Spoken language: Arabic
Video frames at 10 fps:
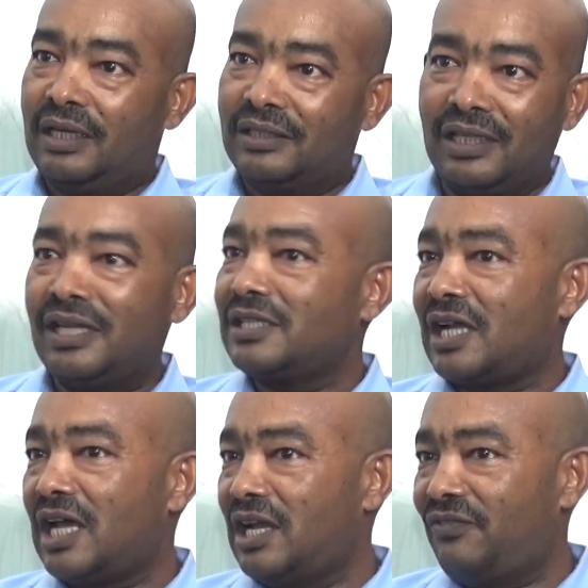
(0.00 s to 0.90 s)
غض
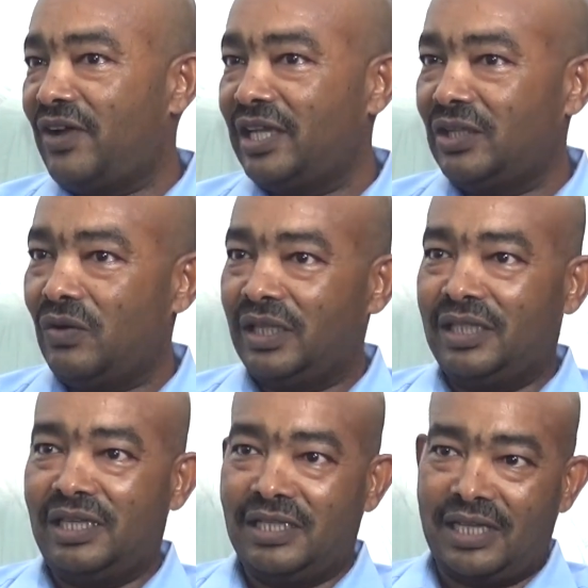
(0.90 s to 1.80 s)
النظر عن الفائده
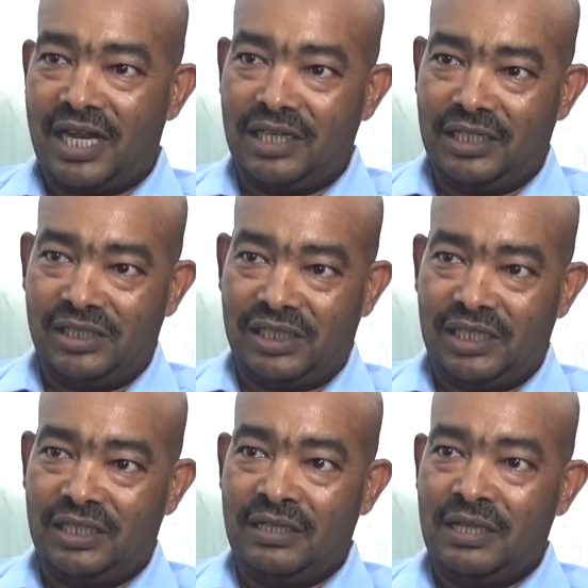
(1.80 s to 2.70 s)
وغض النظر عن كل
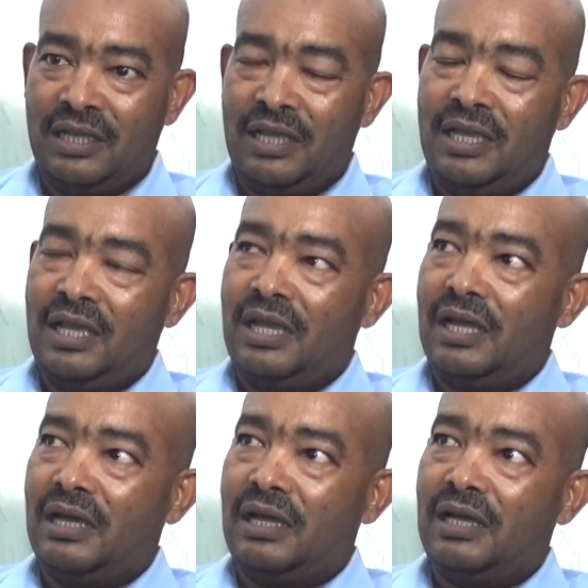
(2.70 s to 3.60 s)
شيء
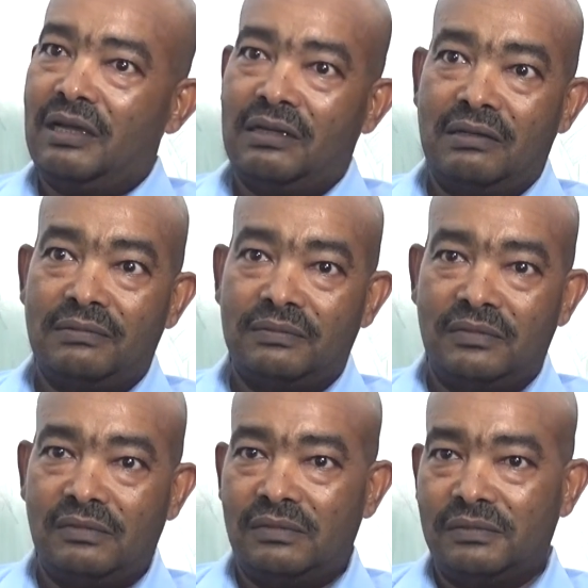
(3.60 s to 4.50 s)
آه،
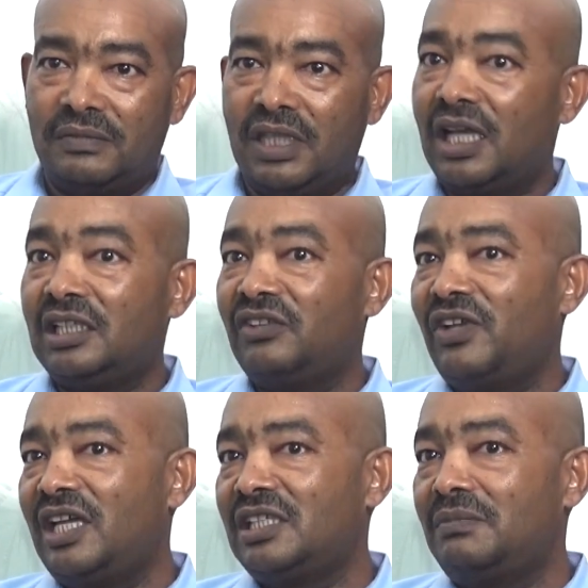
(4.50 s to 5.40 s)
دخلت في
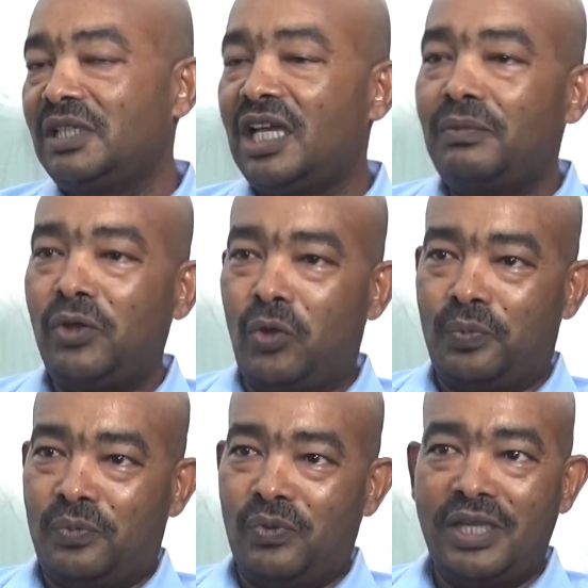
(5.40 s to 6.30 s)
هذا المجال بحب
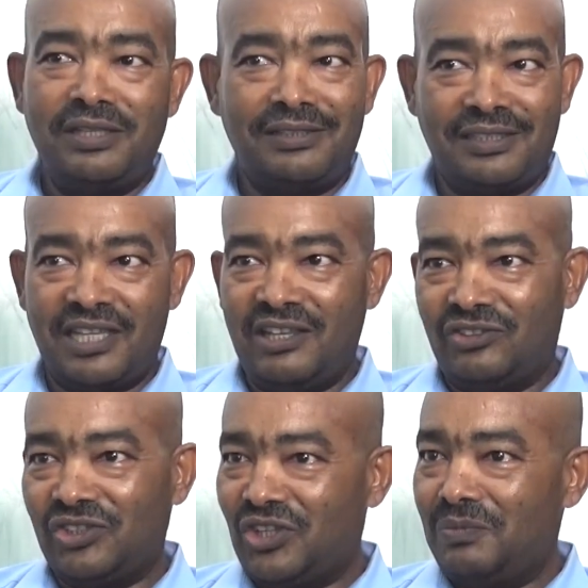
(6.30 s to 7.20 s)
واي شيء
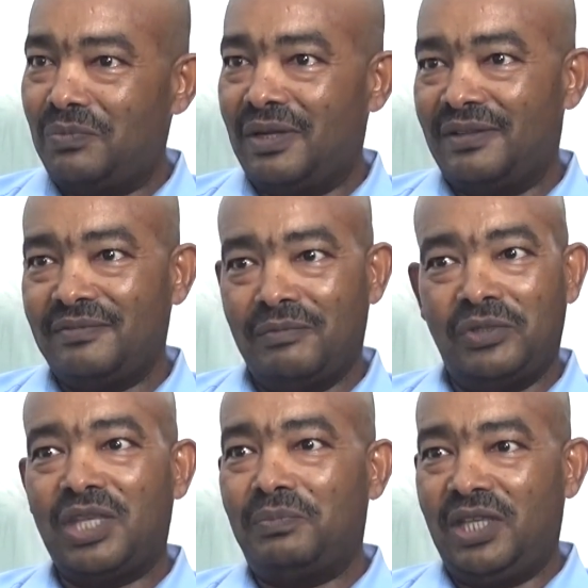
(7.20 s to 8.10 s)
انت تحبه
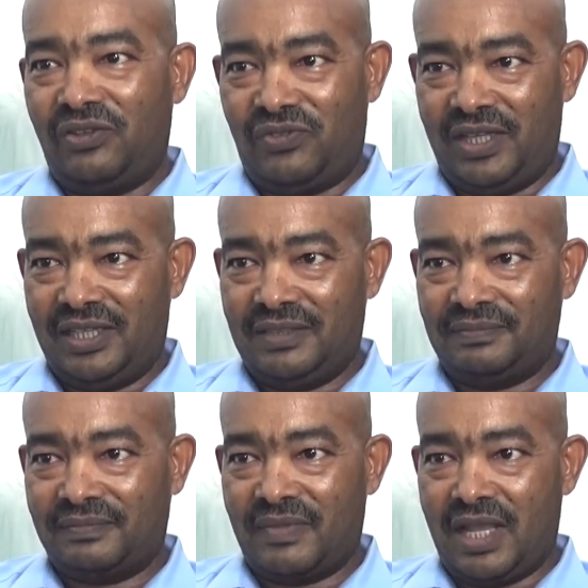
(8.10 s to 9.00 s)
بتبدع فيه تبدع
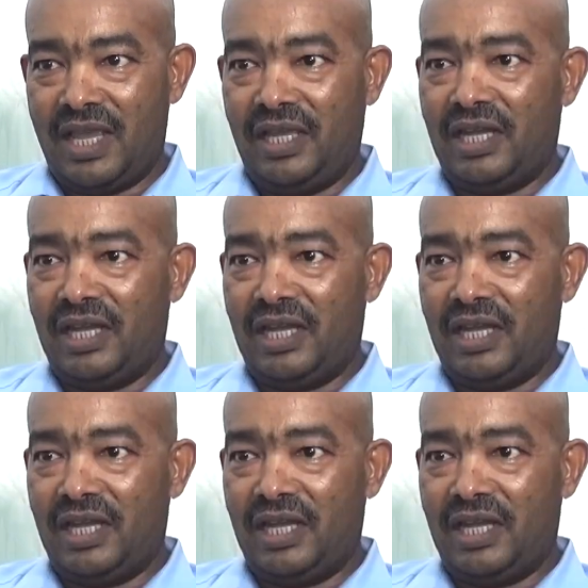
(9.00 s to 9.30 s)
فيه صح اي